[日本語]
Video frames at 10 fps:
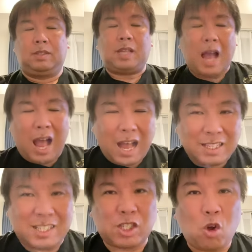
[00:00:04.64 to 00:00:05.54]
さあ、
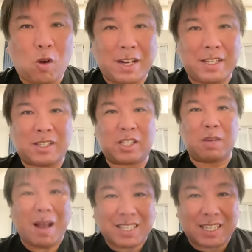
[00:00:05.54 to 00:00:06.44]
静岡に着
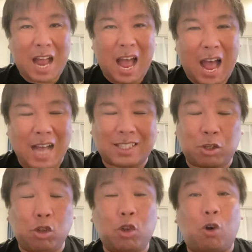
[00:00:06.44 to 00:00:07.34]
きましたって
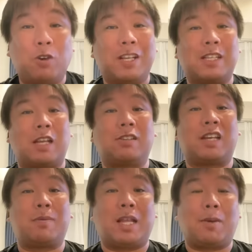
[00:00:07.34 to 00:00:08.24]
いうところで、里
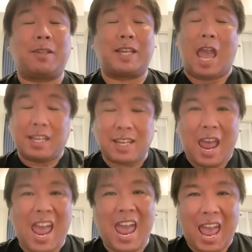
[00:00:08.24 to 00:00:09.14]
崎まだまだ元気で
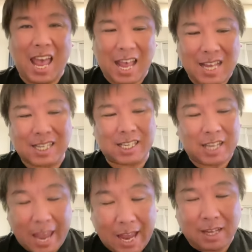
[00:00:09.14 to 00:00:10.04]
す
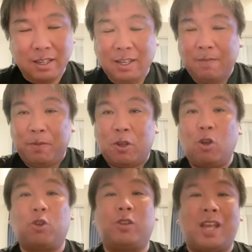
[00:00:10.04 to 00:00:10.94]
ね。とい
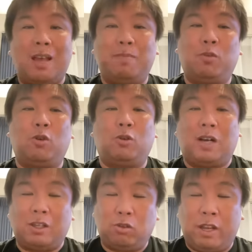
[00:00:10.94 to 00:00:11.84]
うことで、も
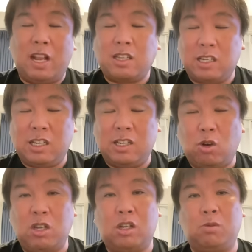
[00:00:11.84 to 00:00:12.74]
う、あの、
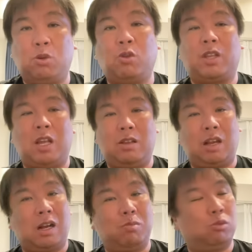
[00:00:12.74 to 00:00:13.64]
エナジードリンクも飲んで、
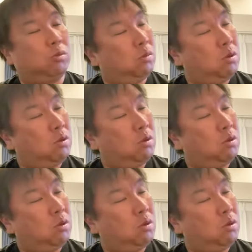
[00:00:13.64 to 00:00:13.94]
なんかもう、